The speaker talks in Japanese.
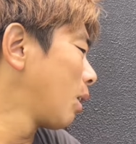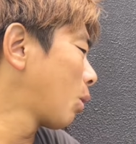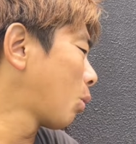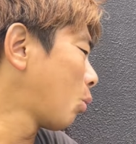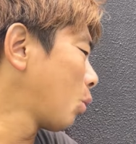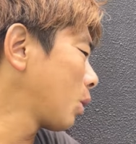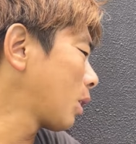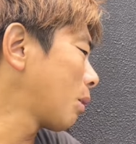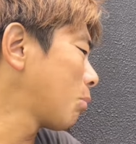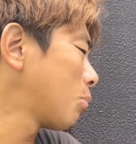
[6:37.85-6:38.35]

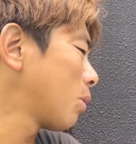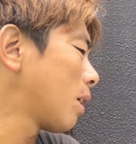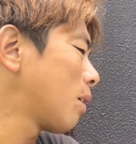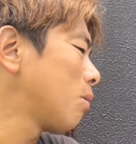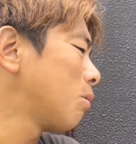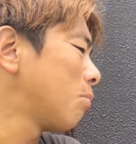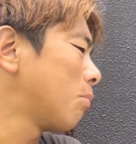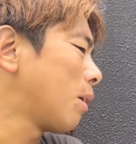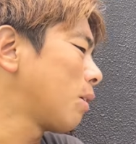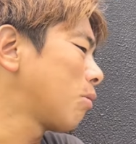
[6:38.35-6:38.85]
こういった
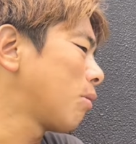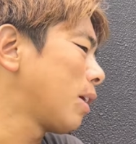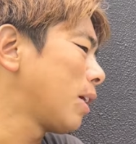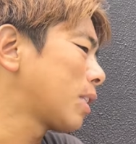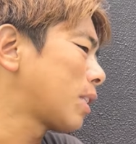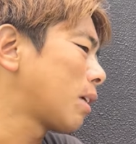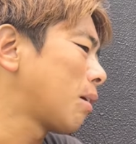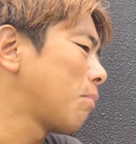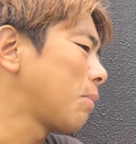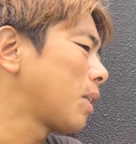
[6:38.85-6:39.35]
ブラウン丸和
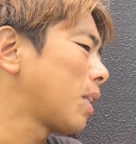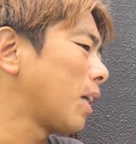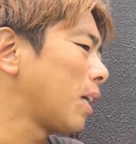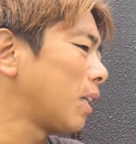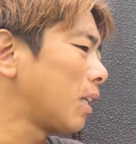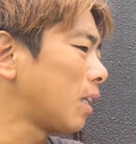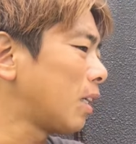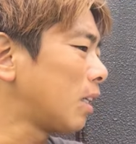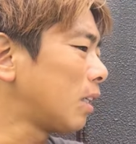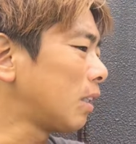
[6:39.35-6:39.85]
さんみたい
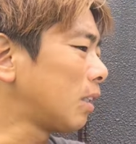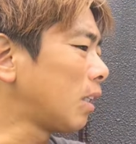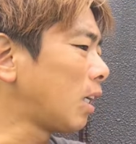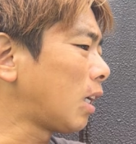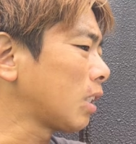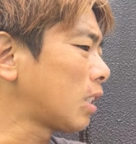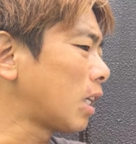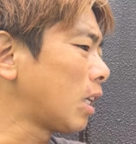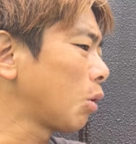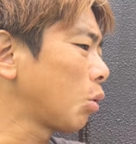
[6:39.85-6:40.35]
ななん
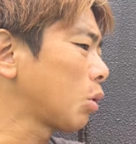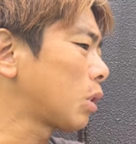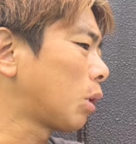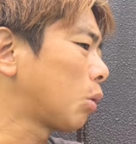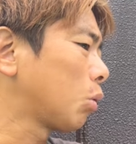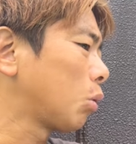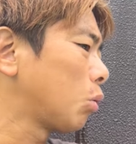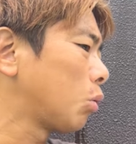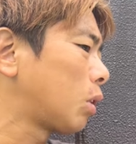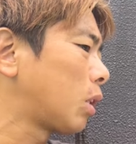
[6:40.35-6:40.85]
かちゃんとした
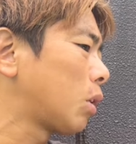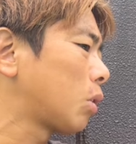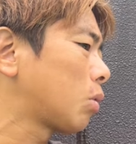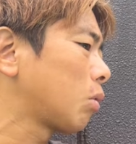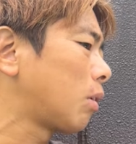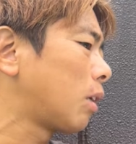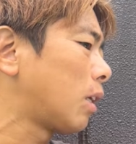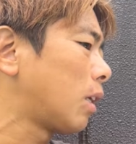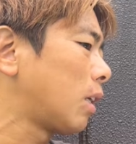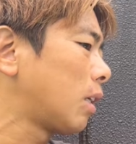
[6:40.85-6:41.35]
こと言ってる
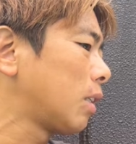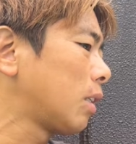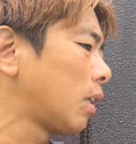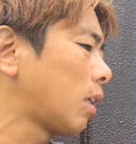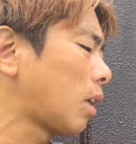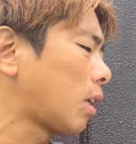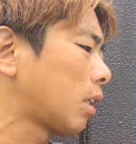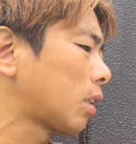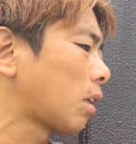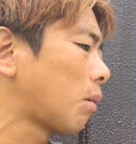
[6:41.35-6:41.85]
人がな
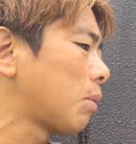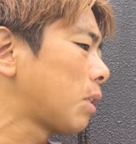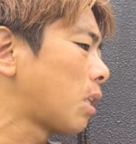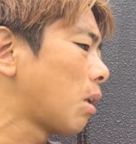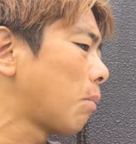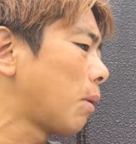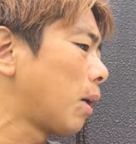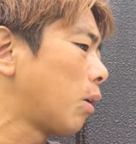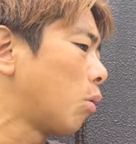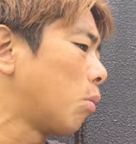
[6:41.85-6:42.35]
んか片身
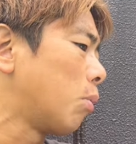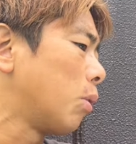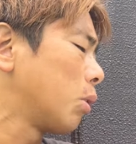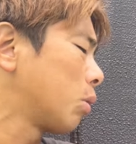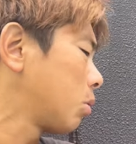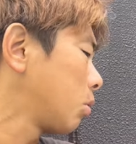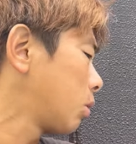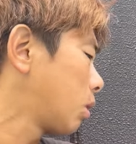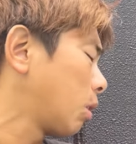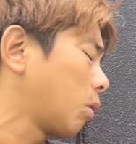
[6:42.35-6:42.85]
狭い思い
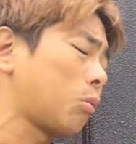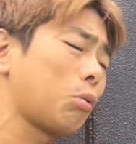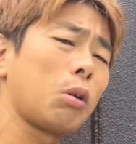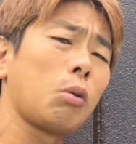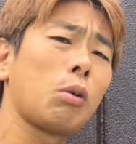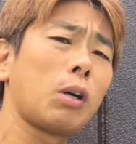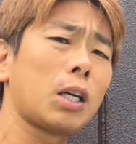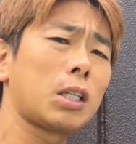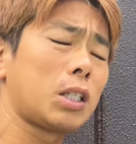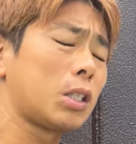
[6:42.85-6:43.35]
をするってこ
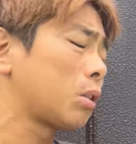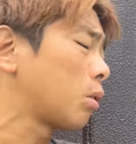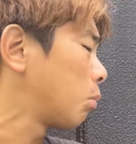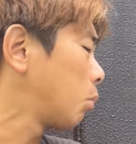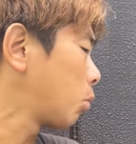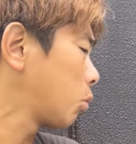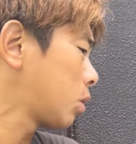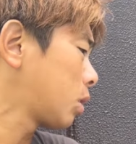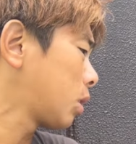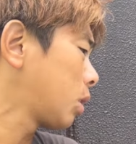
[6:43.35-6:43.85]
れおかしいと
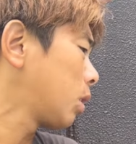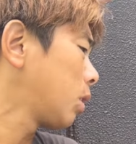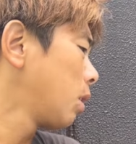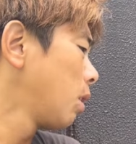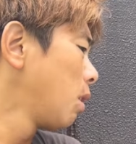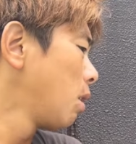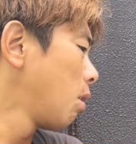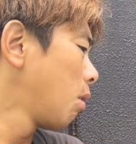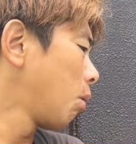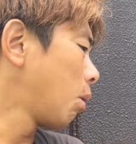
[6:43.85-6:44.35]
思うし
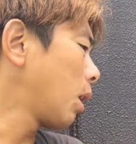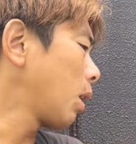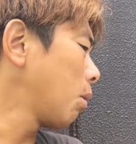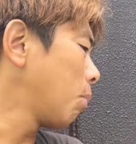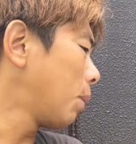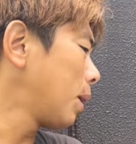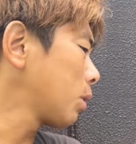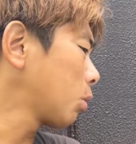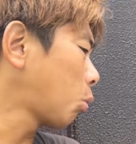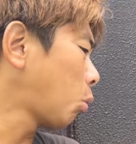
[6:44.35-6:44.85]
あれ
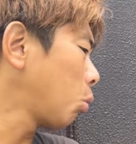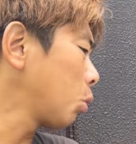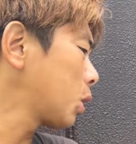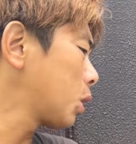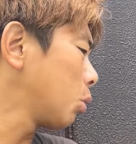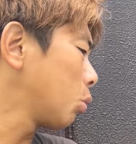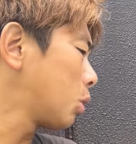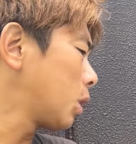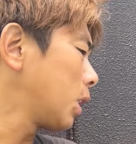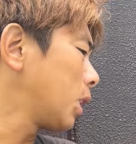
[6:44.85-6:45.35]
まず
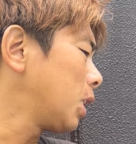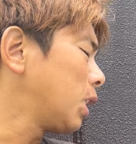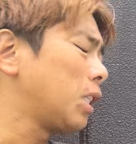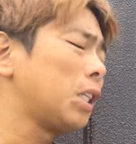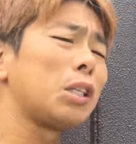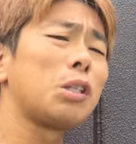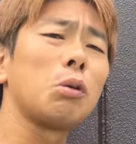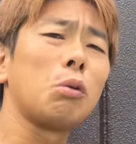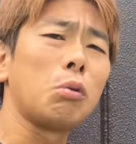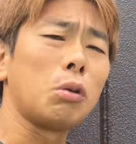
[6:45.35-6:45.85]
コーチの責任
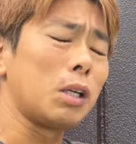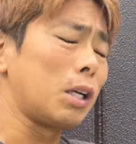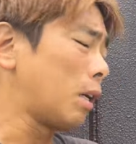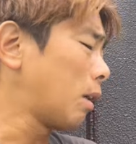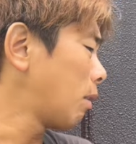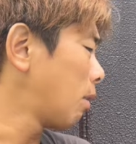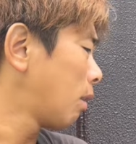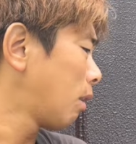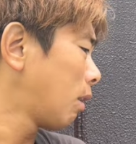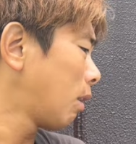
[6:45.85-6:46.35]
ですよこれ
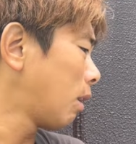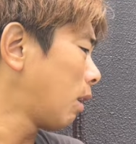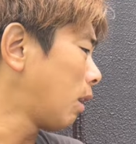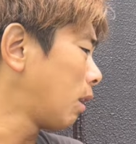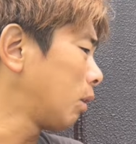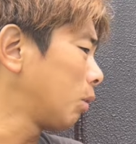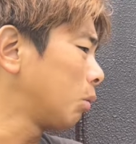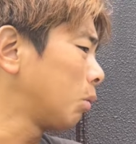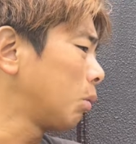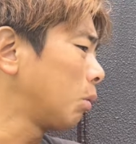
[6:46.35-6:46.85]

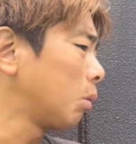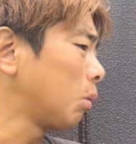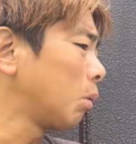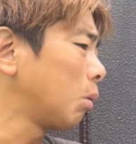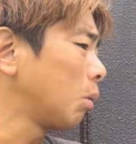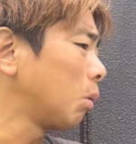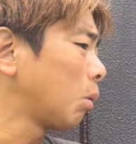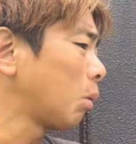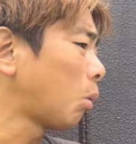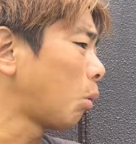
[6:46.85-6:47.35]
あ
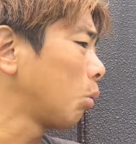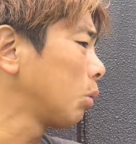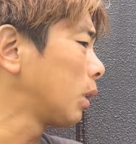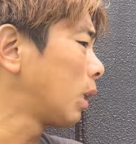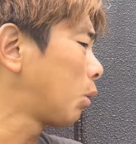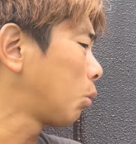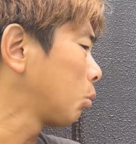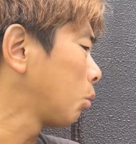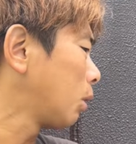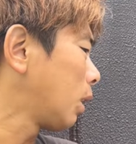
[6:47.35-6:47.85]
のこん
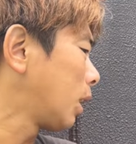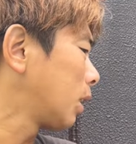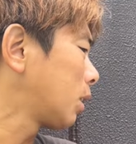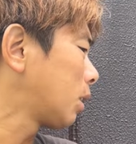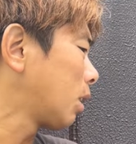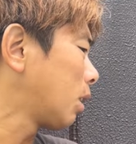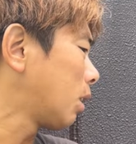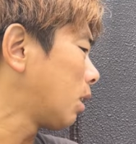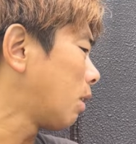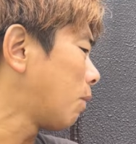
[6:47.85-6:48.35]
なことになっ
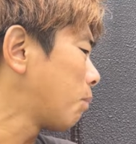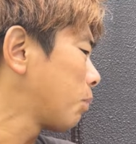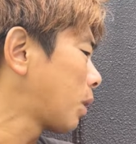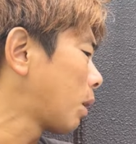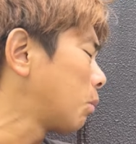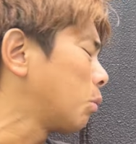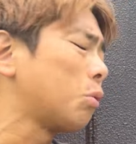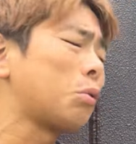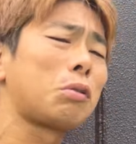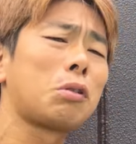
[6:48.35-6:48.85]
たら
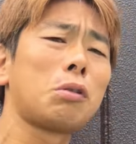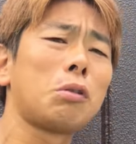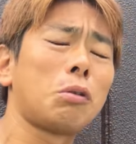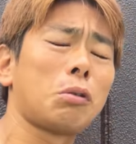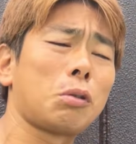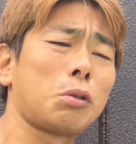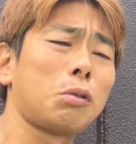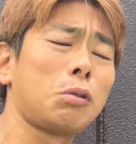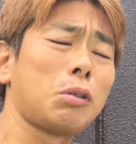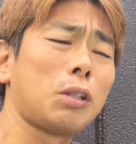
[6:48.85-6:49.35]
多分普通
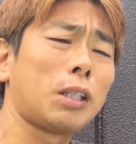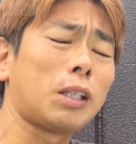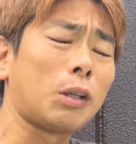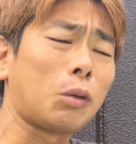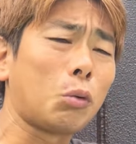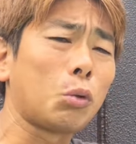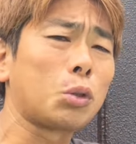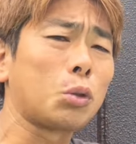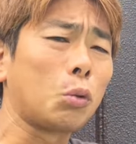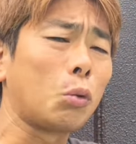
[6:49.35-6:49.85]
のスクールだった
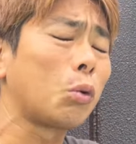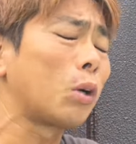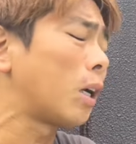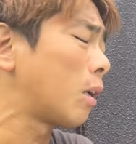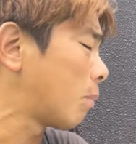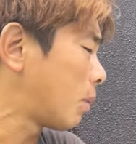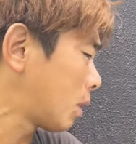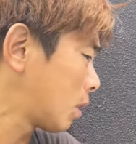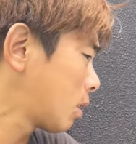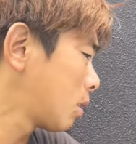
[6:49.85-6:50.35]
らコーチ怒ら
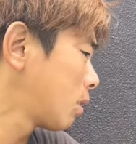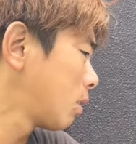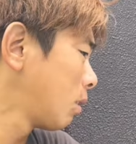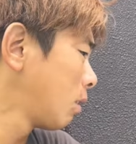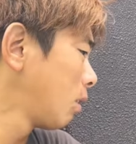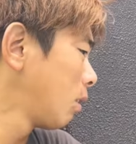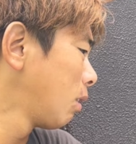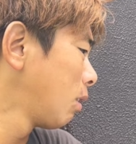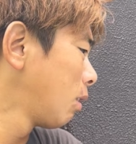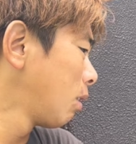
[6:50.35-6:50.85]
れます
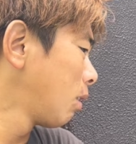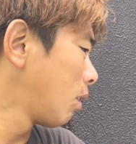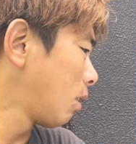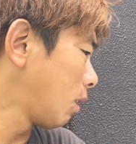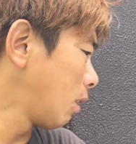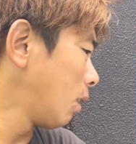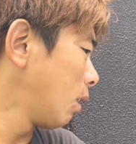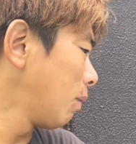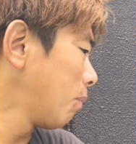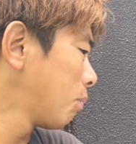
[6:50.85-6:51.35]

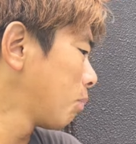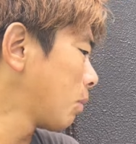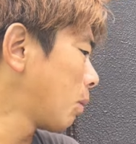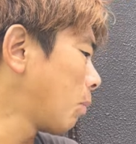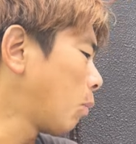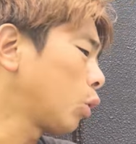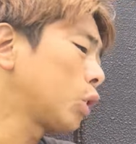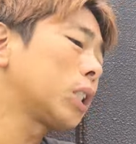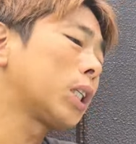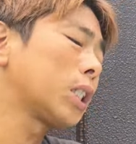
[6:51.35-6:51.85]
はいまあ、
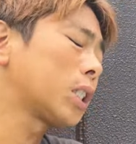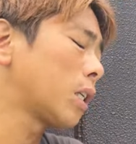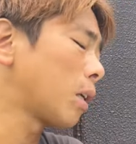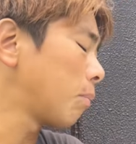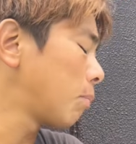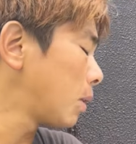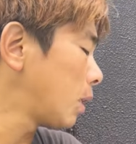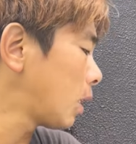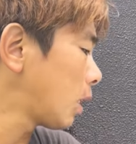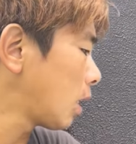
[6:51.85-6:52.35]
もしかしたら
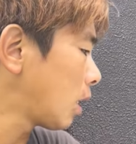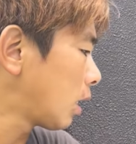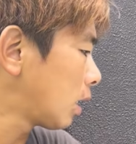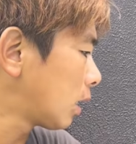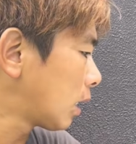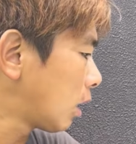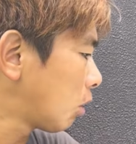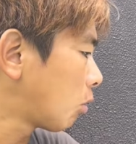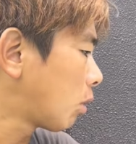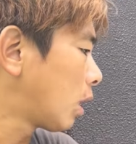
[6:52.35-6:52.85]

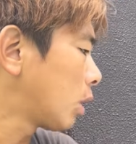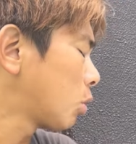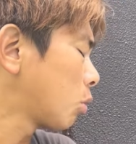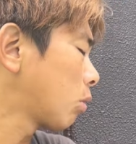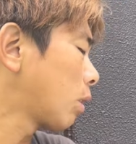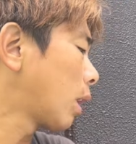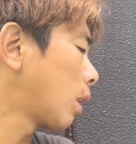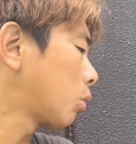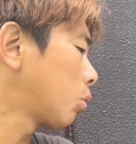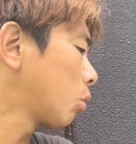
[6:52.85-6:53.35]
ベテランなのかちょっ
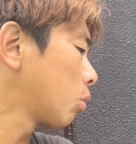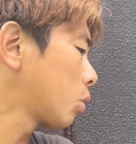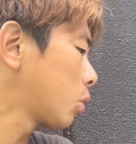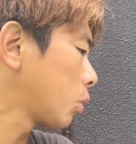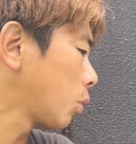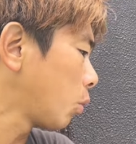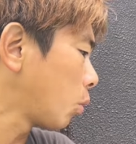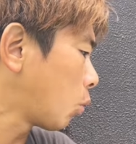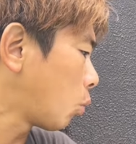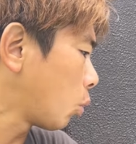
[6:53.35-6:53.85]
と悪の
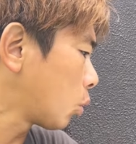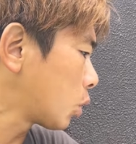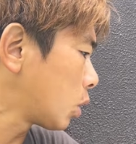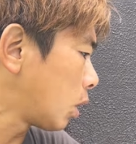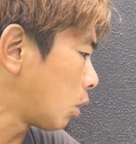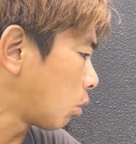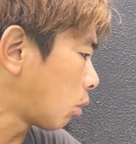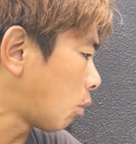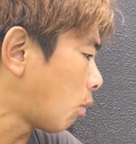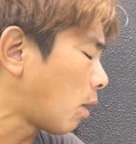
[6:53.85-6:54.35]
強いコーチ
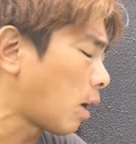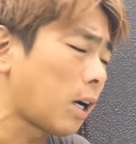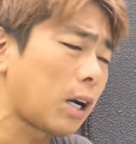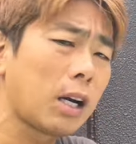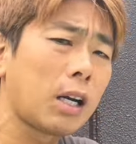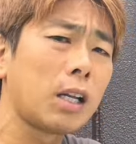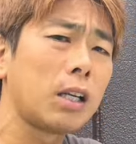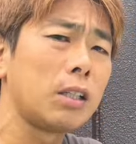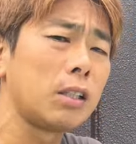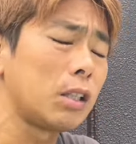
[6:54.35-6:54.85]
なのかわか
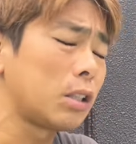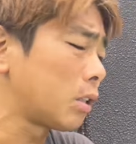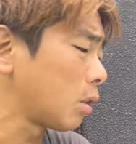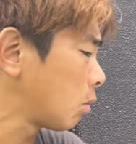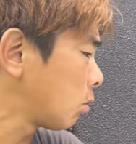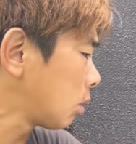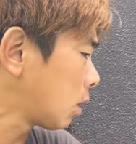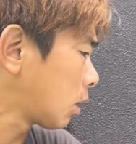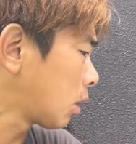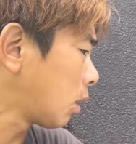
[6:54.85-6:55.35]
らないんですけ
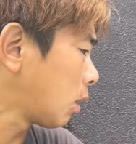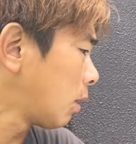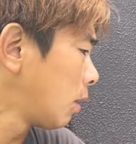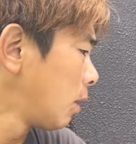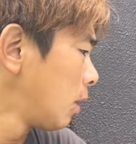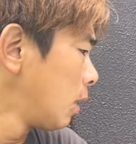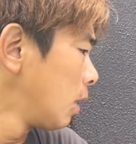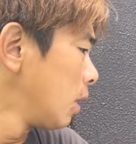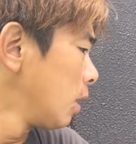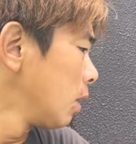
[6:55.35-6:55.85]
どだって
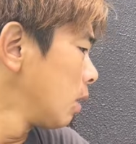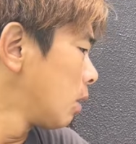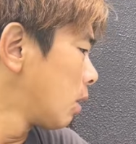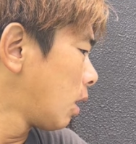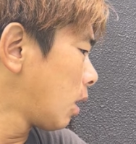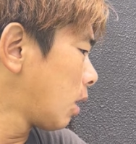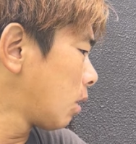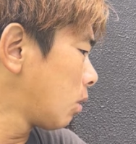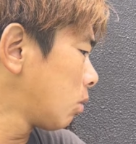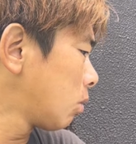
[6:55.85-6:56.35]

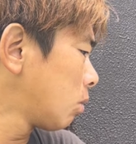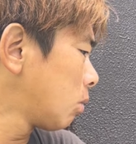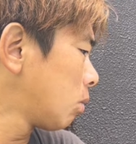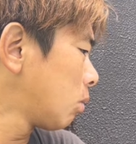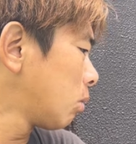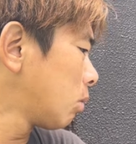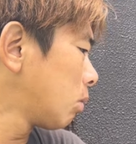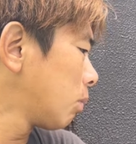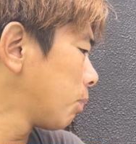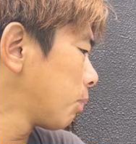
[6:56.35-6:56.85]
あ
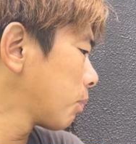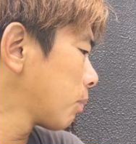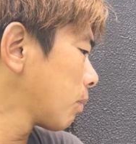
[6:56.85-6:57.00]
の